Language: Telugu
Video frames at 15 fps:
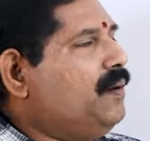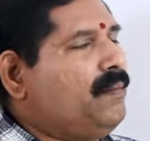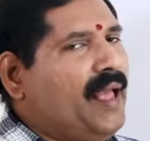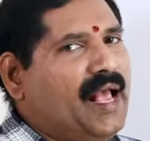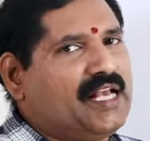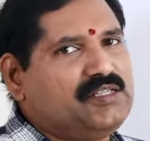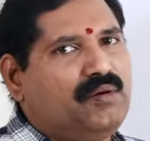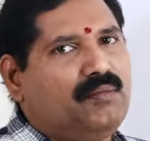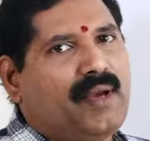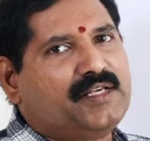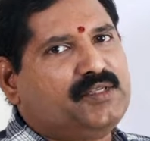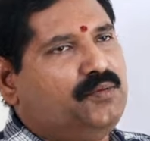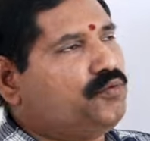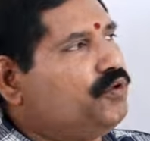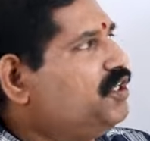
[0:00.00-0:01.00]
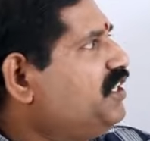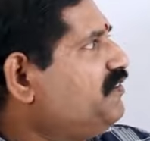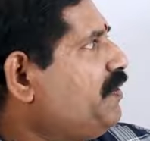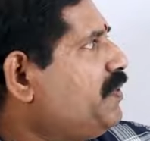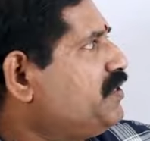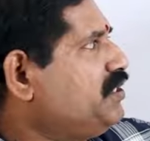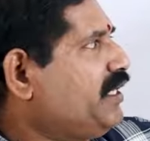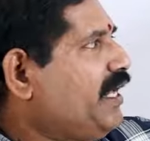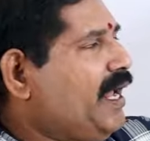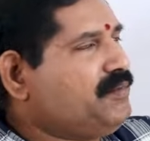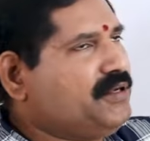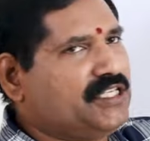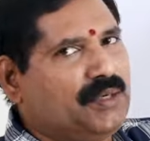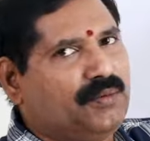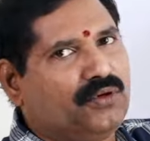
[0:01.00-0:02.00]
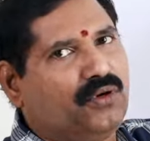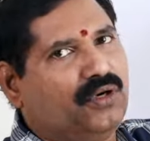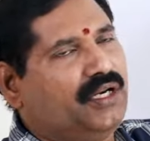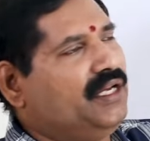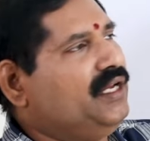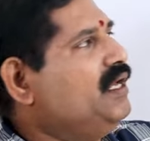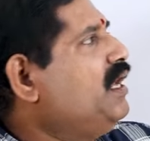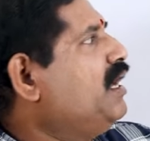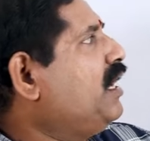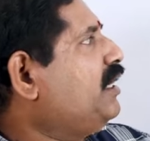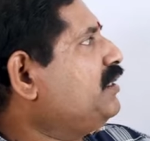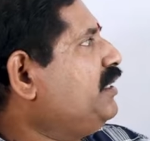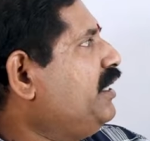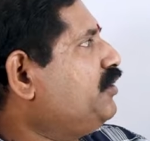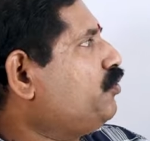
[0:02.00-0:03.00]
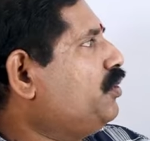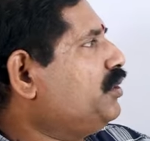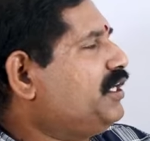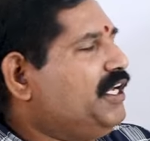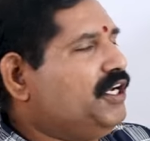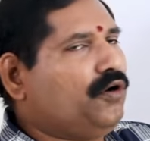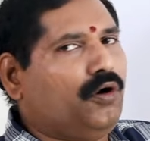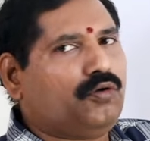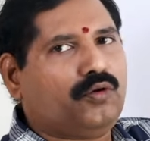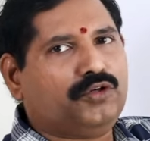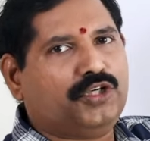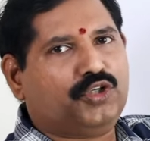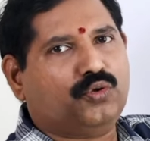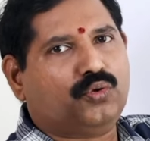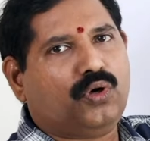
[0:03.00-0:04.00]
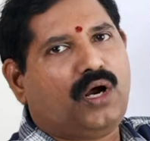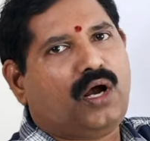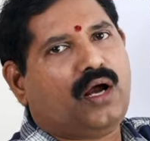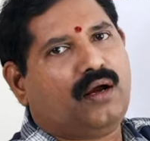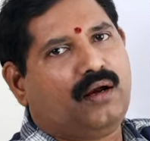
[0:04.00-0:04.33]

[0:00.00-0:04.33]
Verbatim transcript: మ్యాక్సిమం మ్యాక్సిమం ట్వంటీ ఫైవ్ పర్సెంట్కి ఏం చేసామనుకోండి అది ట్వంటీకో ట్వంటీ టూకో